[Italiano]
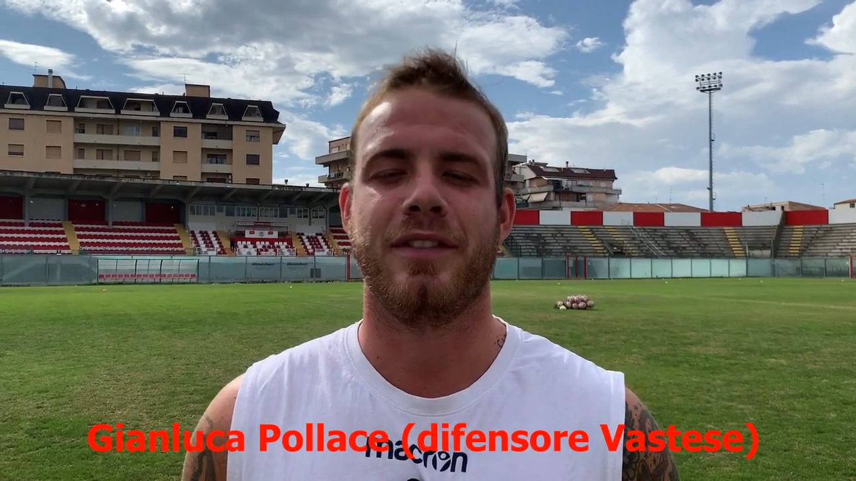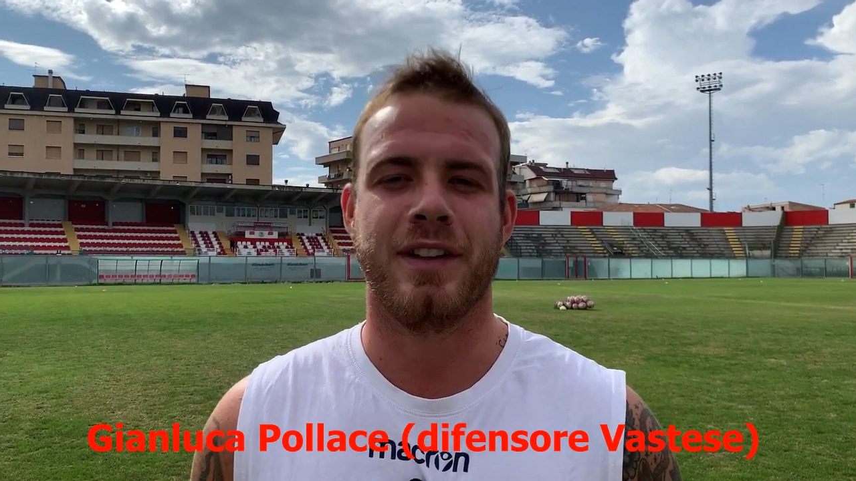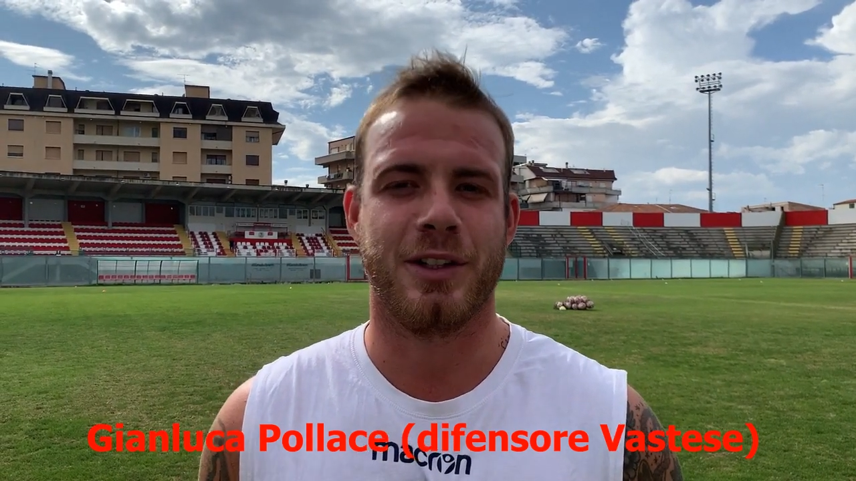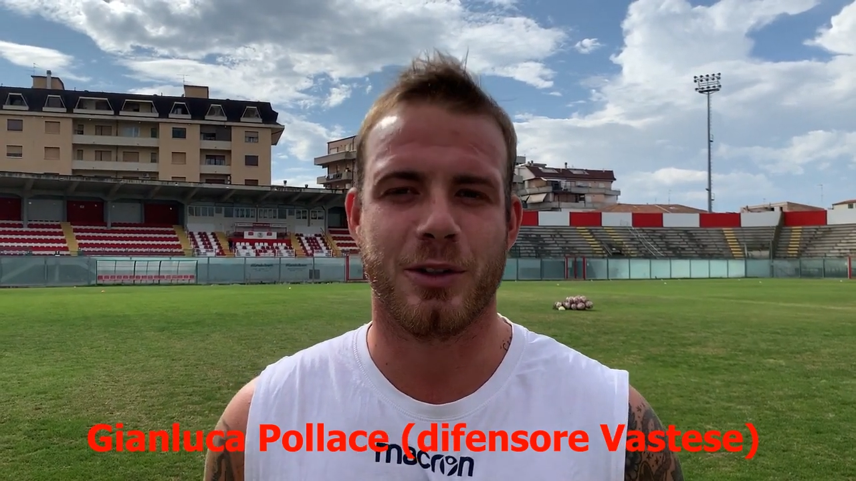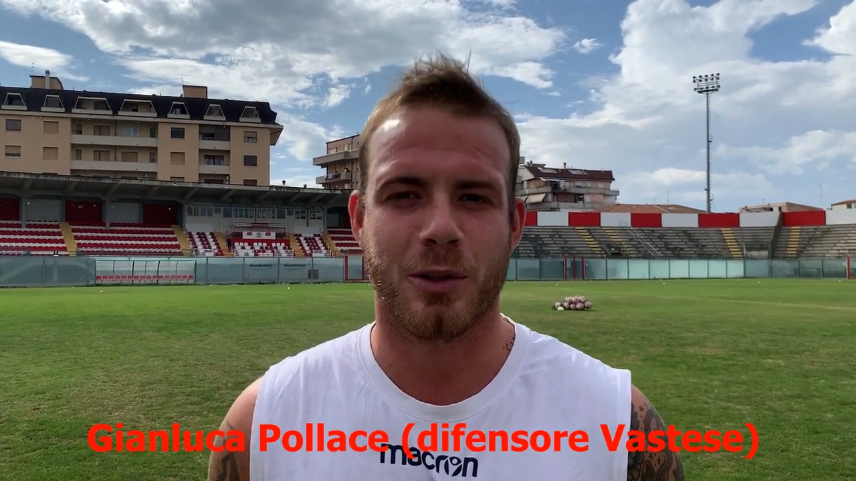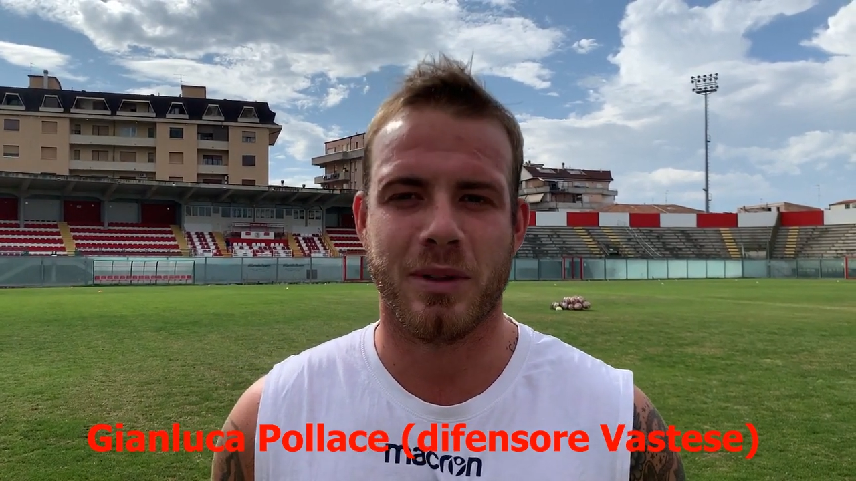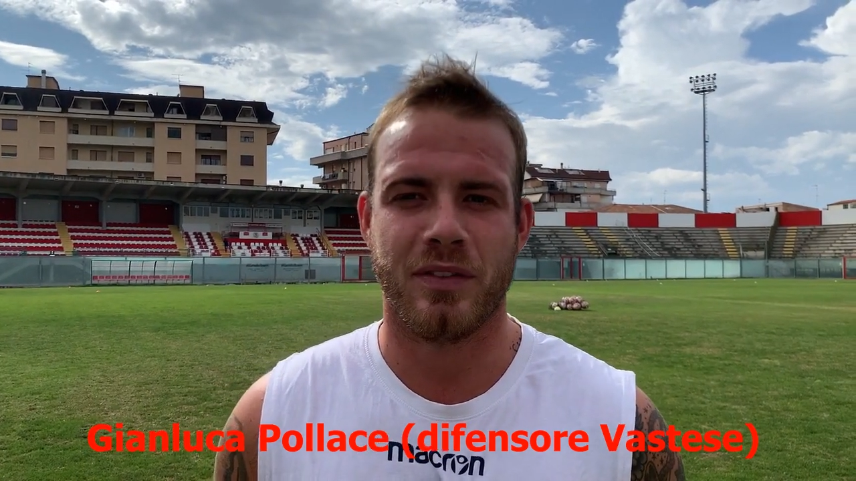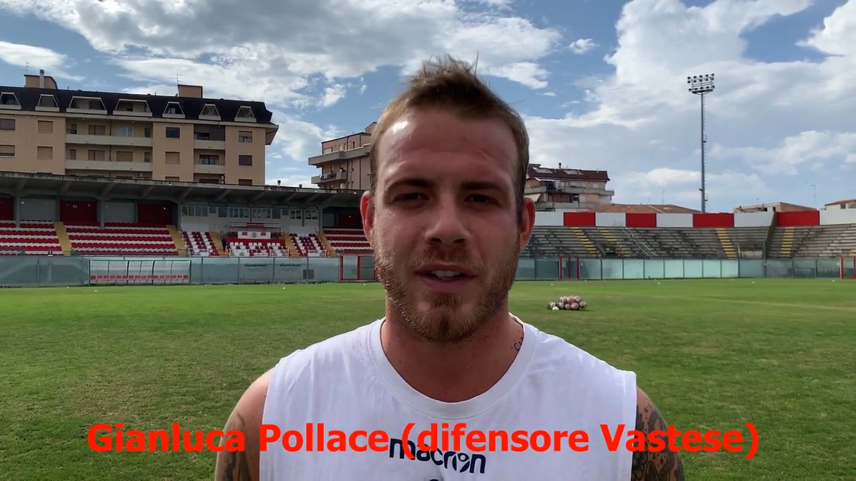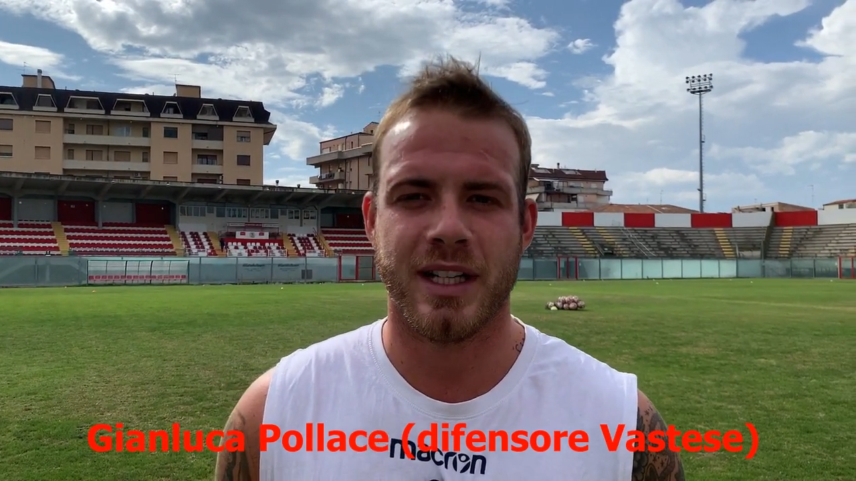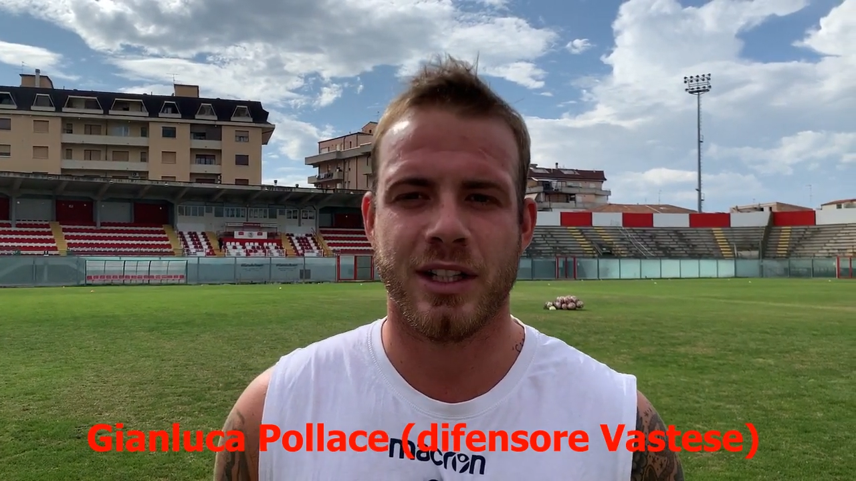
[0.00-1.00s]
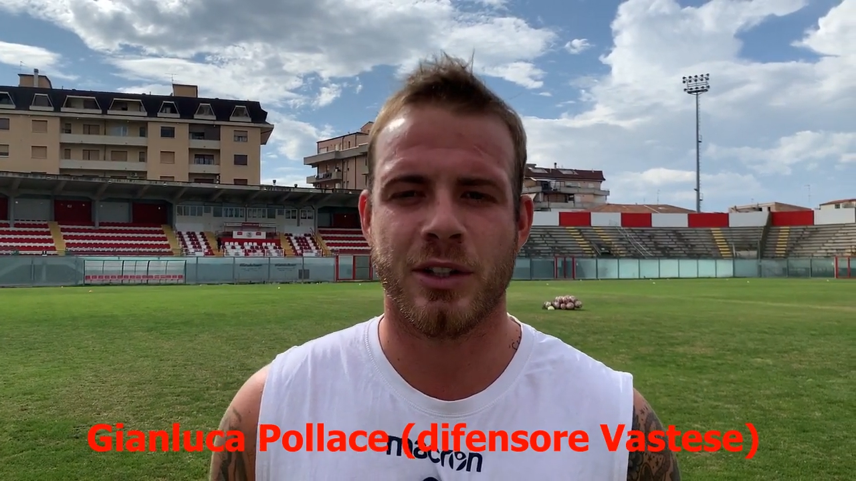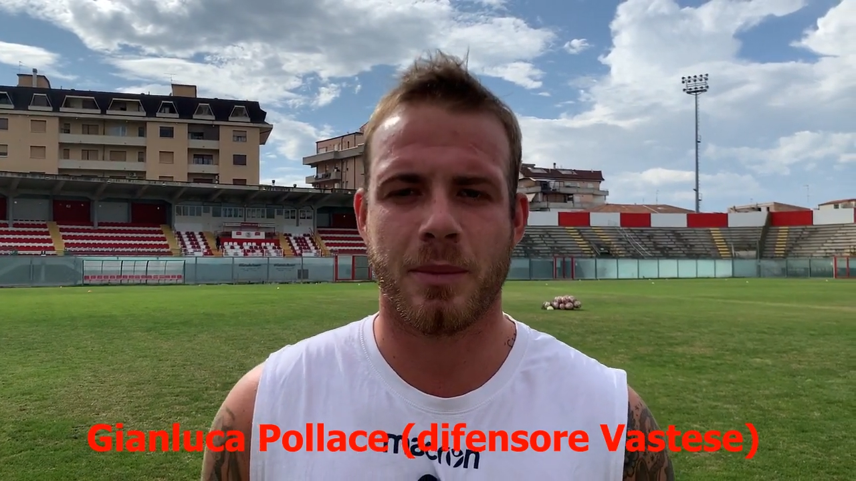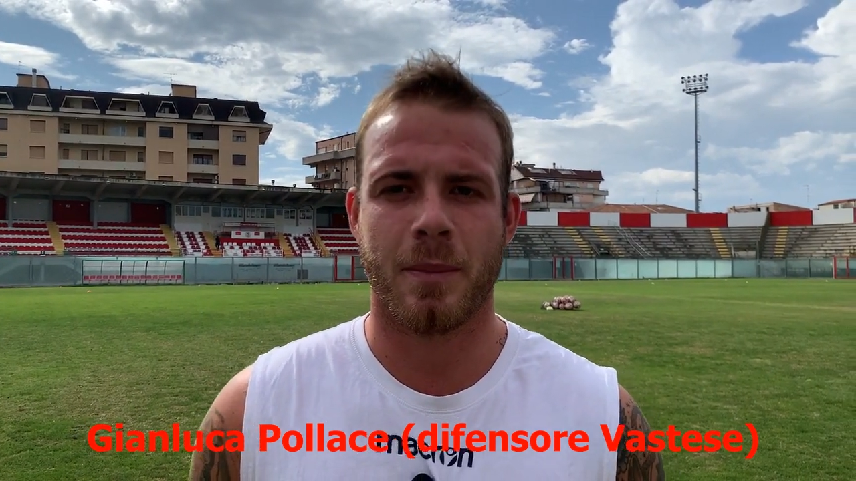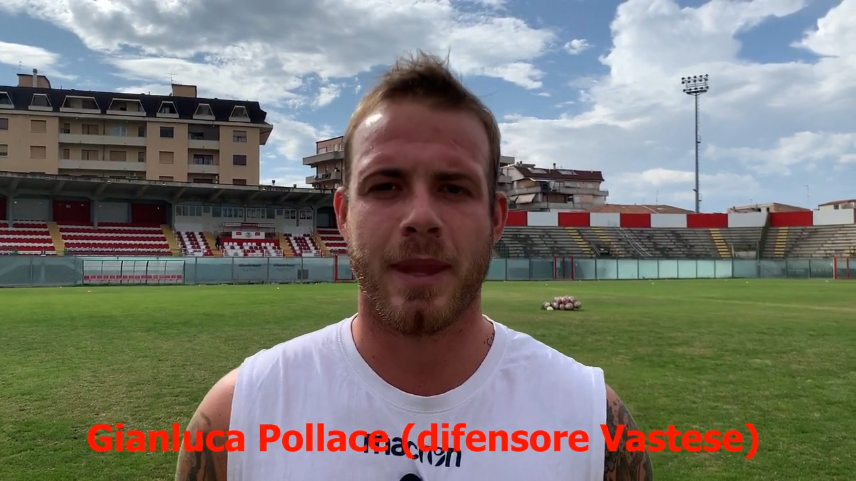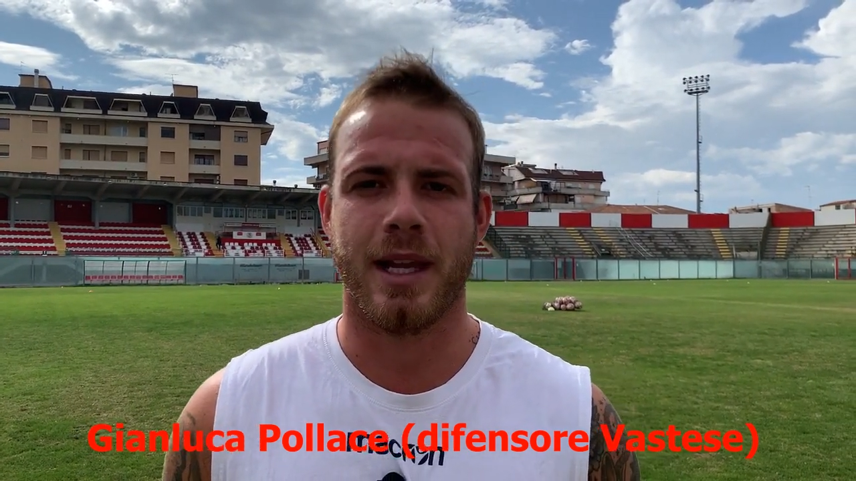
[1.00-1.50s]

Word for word: è finito come è finito